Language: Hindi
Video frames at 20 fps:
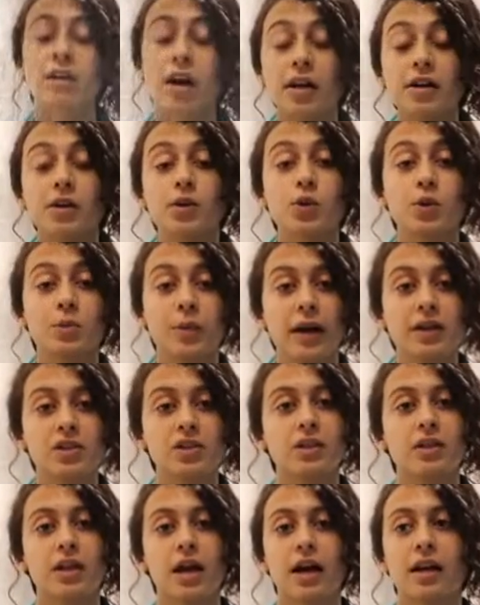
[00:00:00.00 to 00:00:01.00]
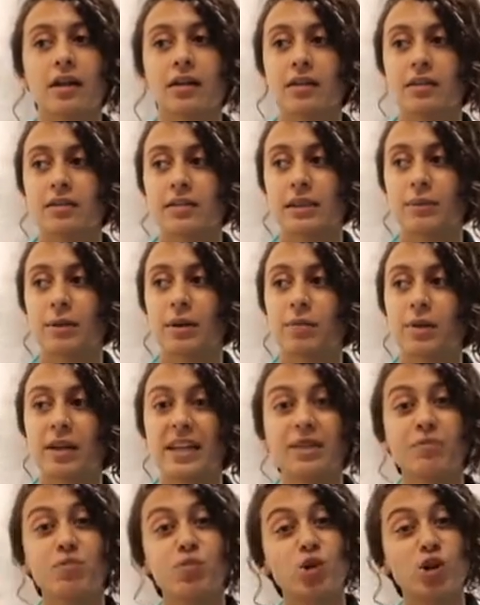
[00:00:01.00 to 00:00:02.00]
हार्ड टू इमेजिन दैट जब एक
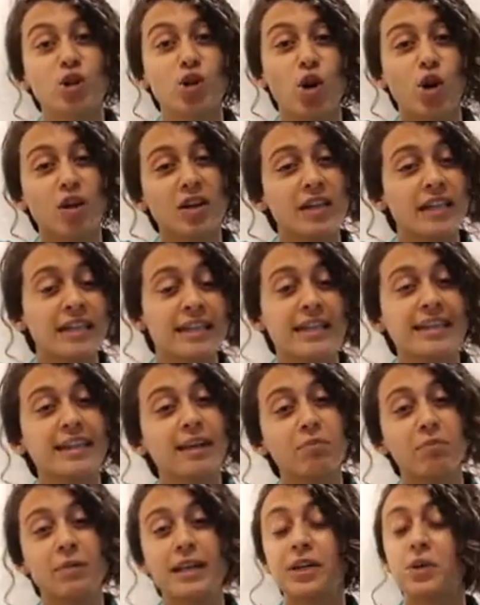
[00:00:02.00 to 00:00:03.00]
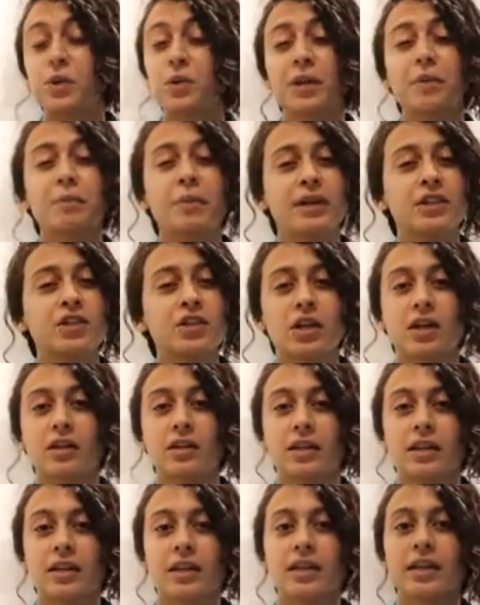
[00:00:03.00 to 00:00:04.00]
बिल्डिंग पूरी कॉन्क्रीट की कंप्लीट होकर बन
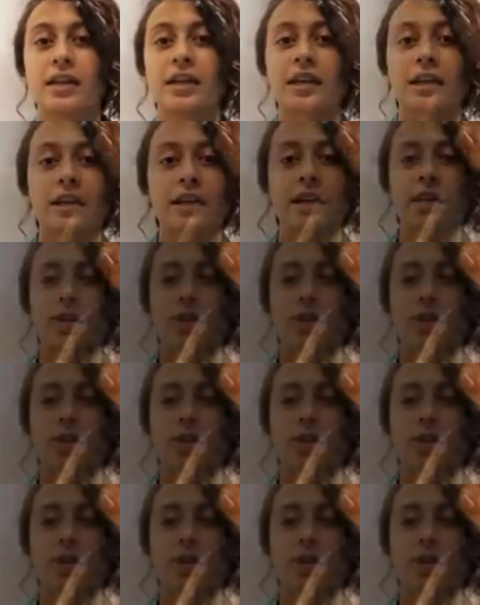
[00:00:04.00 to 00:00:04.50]
जाती है